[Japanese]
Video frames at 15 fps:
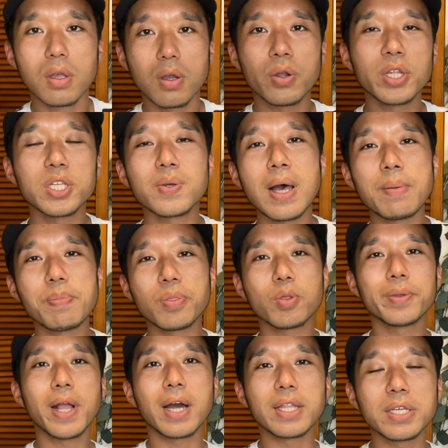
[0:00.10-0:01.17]
こんにちは、
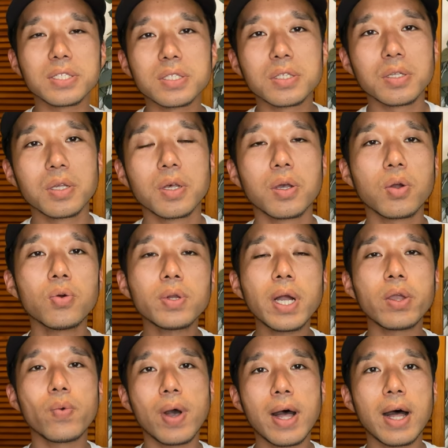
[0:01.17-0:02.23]
富永です。今
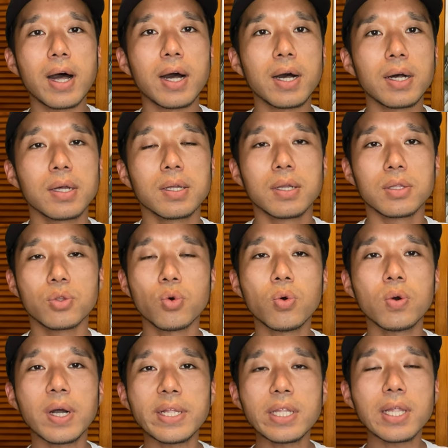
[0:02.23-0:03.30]
回は
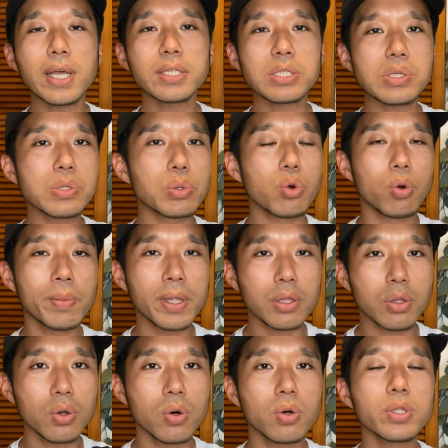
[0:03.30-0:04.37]
動画に対する
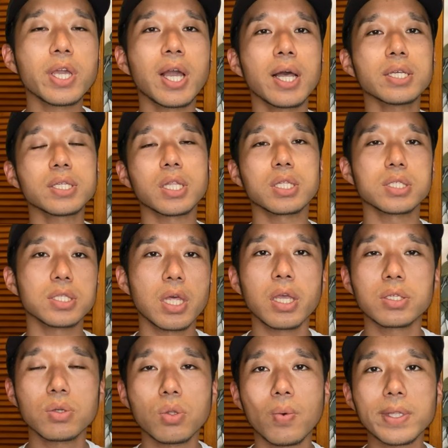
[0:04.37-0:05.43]
コメントに関してです
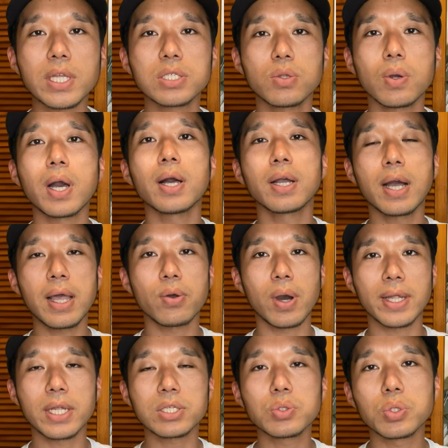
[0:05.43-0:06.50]
ね、ちょっと私の考えを
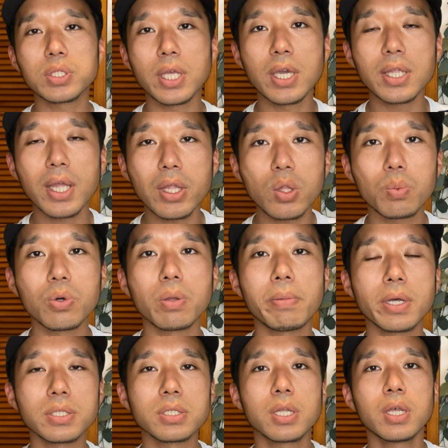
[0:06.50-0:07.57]
話をしていきたいと思い
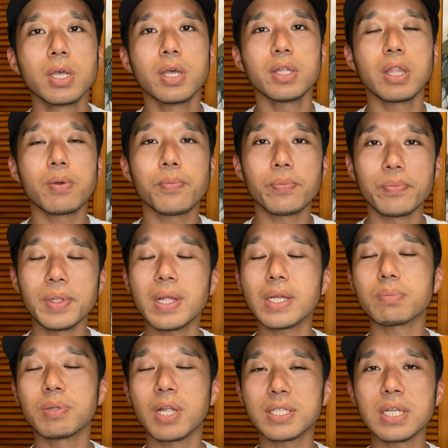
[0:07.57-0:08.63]
ます。で、み
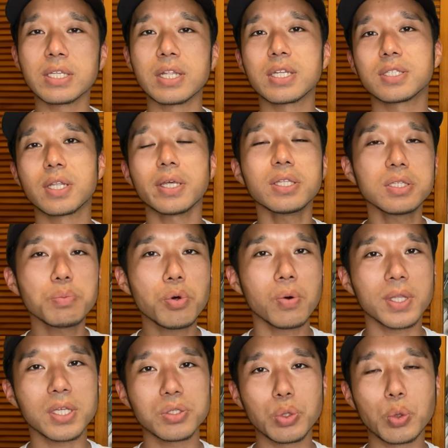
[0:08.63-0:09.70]
な、皆さんにですね、いつも
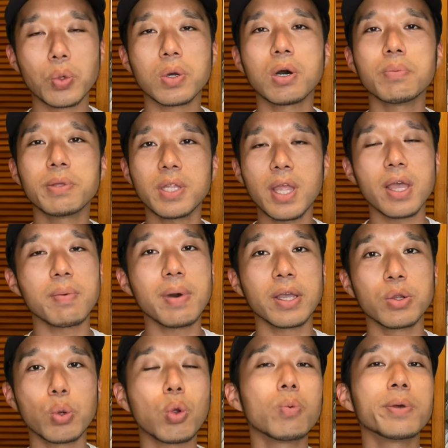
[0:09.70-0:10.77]
私の動画を見て、まあ
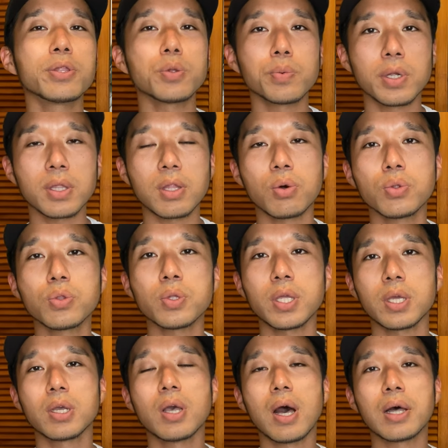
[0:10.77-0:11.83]
いろいろコメントもらって、本当
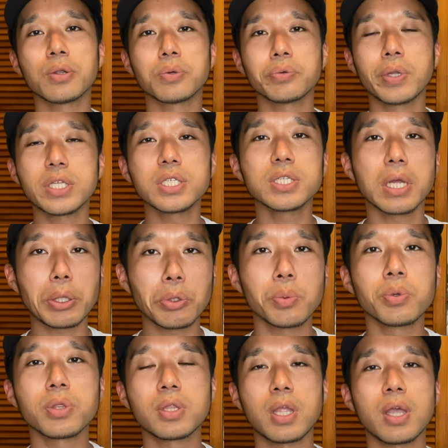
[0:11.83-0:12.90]
に、あの、嬉しいなと
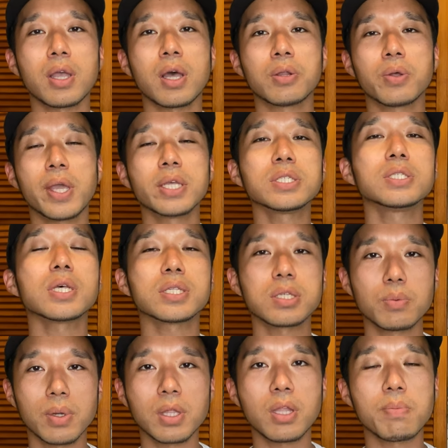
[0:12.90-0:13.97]
思って、あの、返信させ
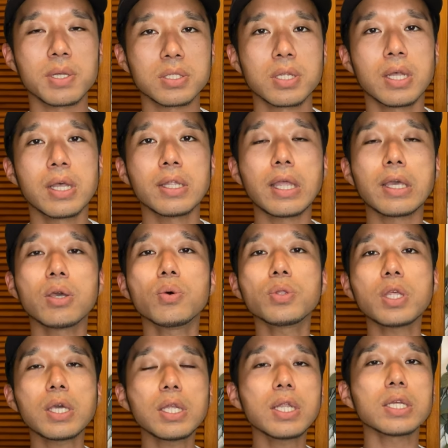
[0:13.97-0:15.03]
てもらってます。で、基本
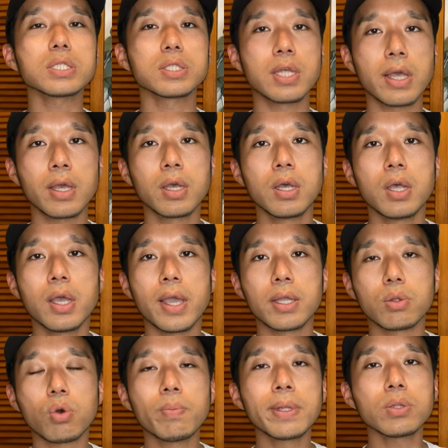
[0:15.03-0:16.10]
的にですね、えっ、ー、
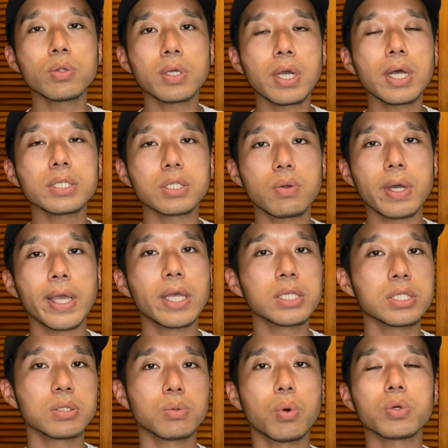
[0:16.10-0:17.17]
と、コメントに関しては返
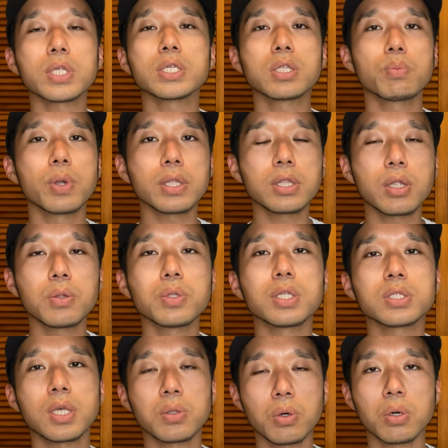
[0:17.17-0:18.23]
信をさせてもらってるんで
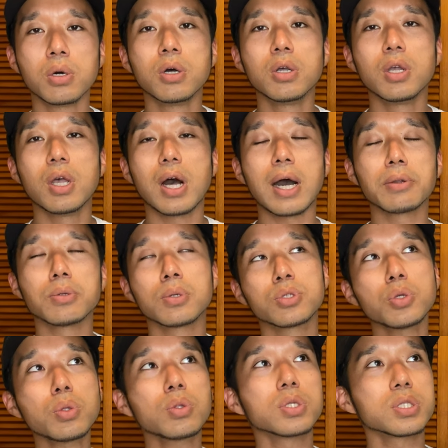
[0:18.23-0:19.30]
すけど、あの、
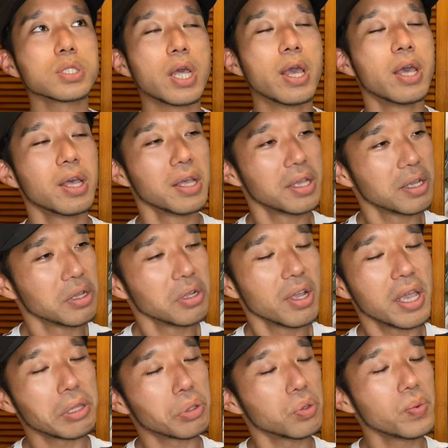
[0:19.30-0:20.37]
ちょっとですね、
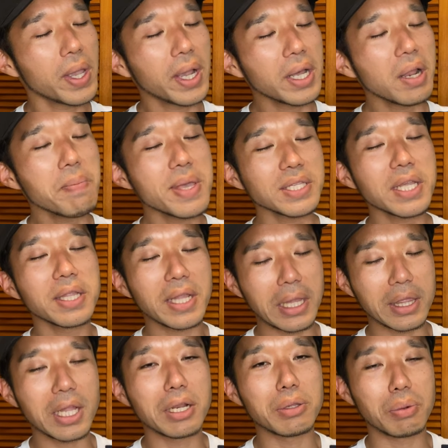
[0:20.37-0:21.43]
えっ、ー、と、上から目線
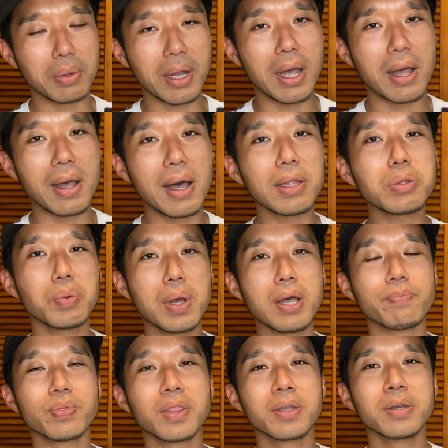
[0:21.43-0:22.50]
だったりとか、あと
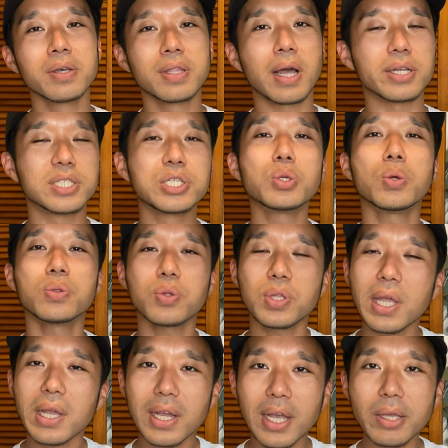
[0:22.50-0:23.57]
は、なんか持論の
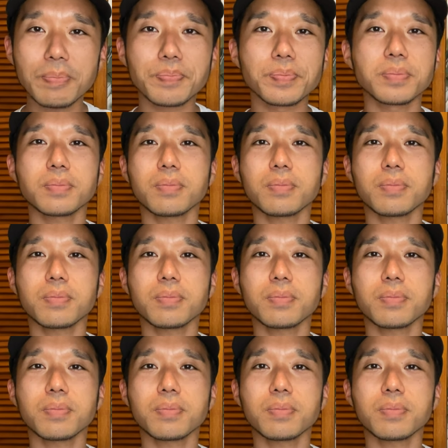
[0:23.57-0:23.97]
展開